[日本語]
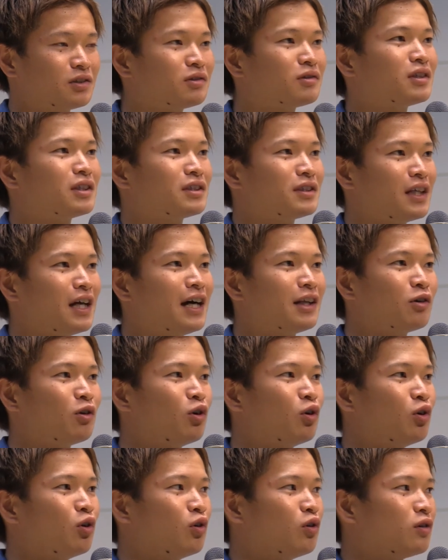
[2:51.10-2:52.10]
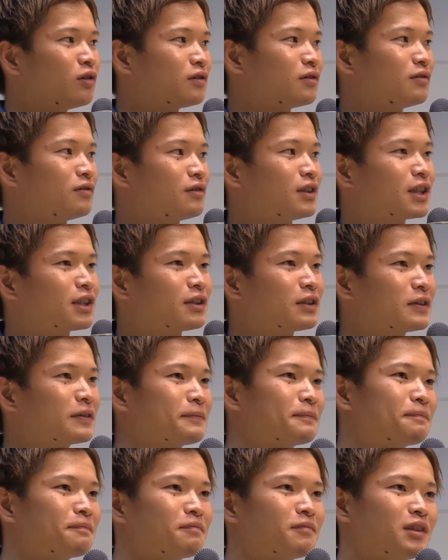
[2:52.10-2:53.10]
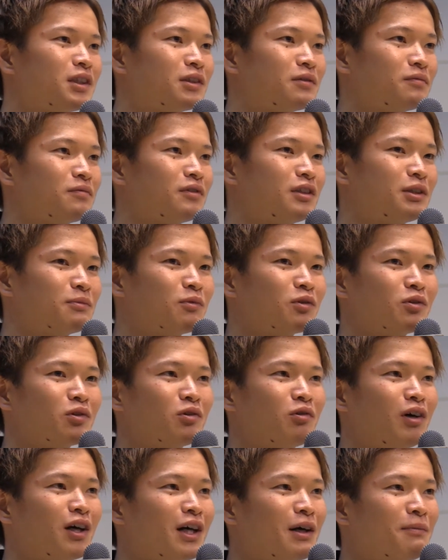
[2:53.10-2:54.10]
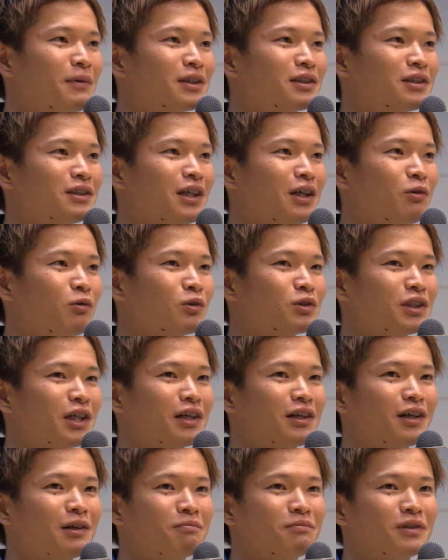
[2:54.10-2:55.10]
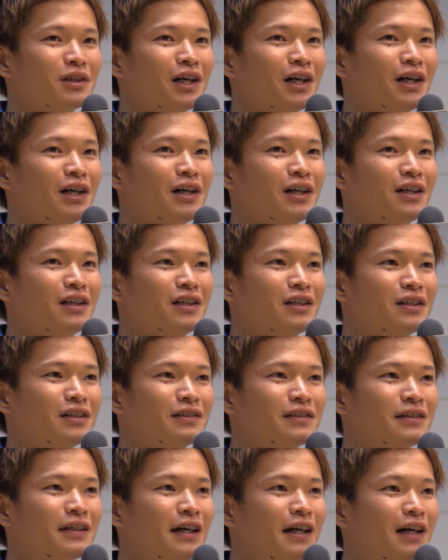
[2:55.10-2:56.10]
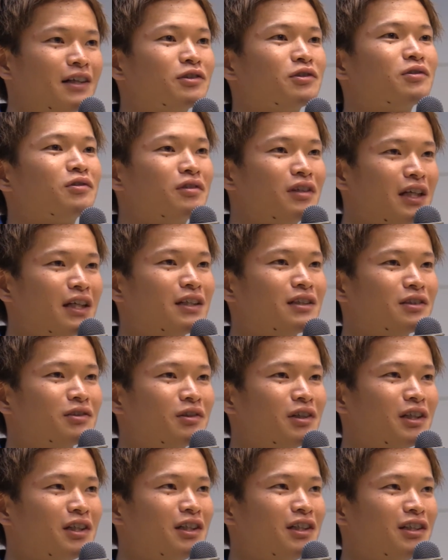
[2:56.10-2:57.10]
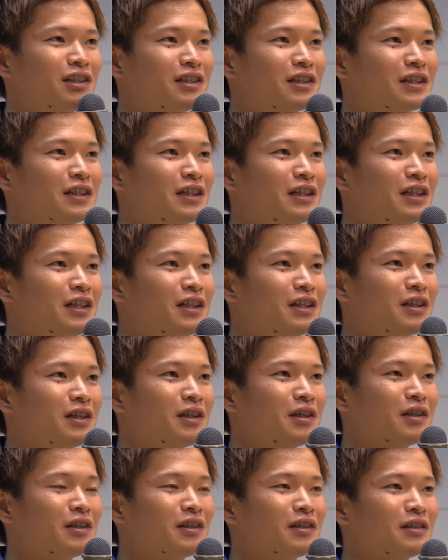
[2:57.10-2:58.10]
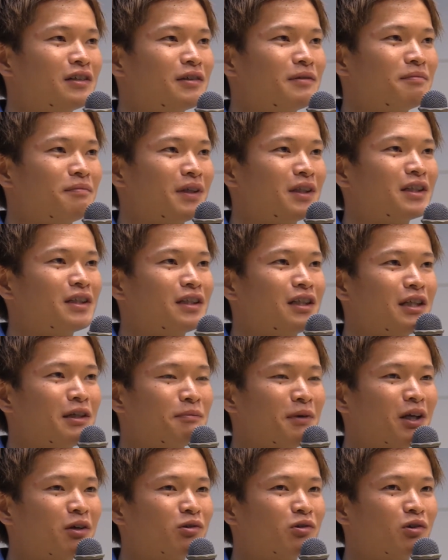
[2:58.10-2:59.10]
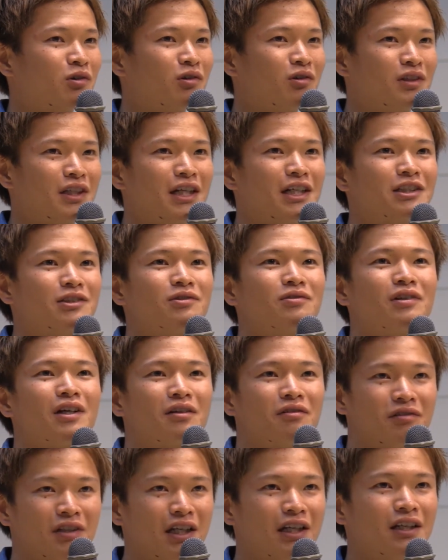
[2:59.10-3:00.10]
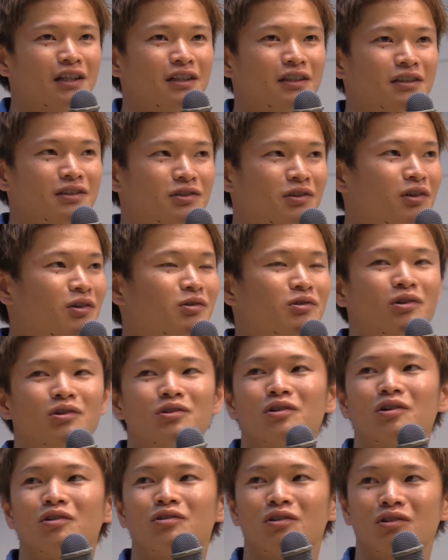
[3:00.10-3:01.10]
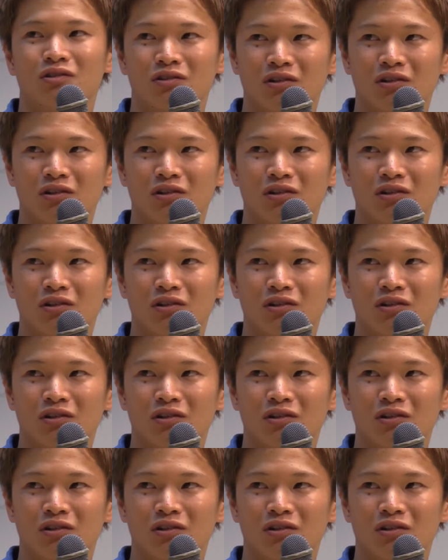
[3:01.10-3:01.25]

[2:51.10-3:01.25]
そうですねあの地元の若松でオーシャンカップがあるので、それに、はい、まあ、今のところ出れそうなので、ええ、それを取ること